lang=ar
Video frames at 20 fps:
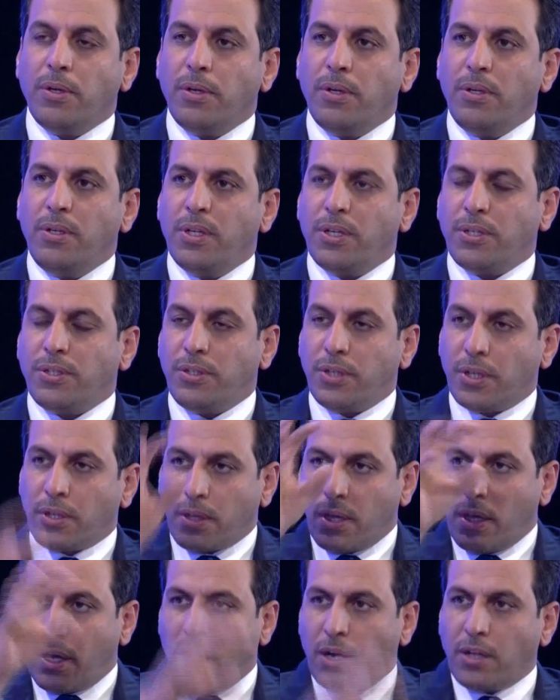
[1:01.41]
ليش جت
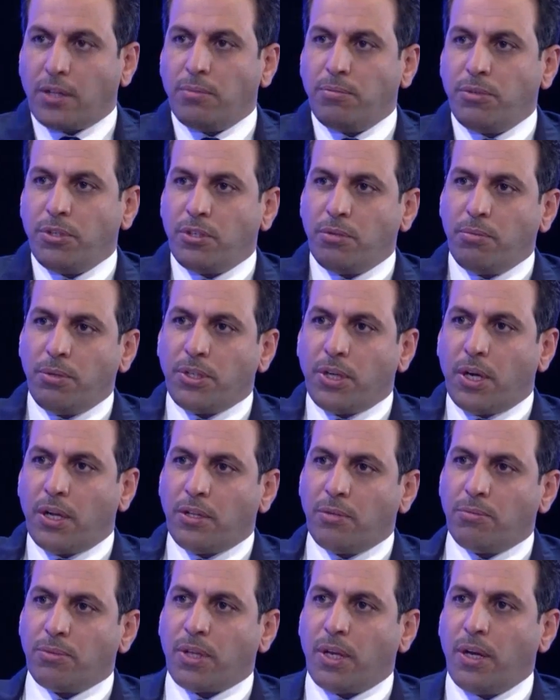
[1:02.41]
طيارات من السماء
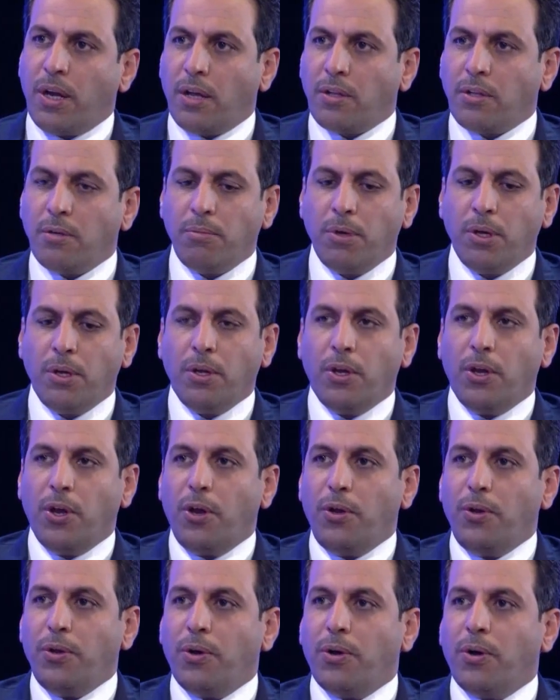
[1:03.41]
شالتهم وطلعتهم؟
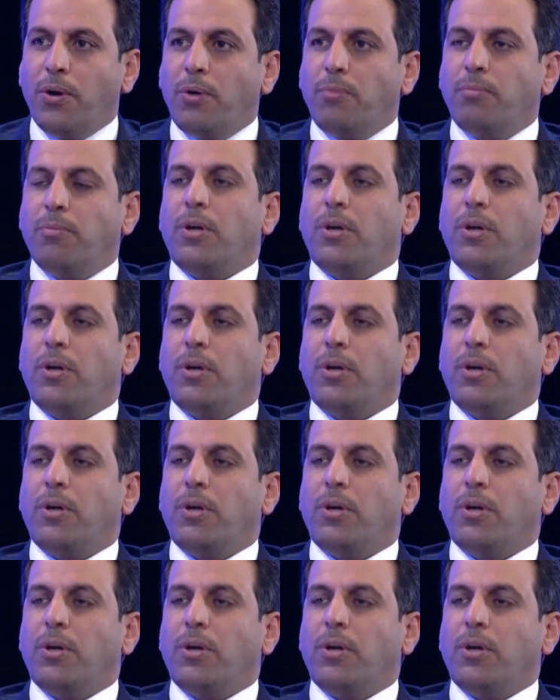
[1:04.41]
اليوم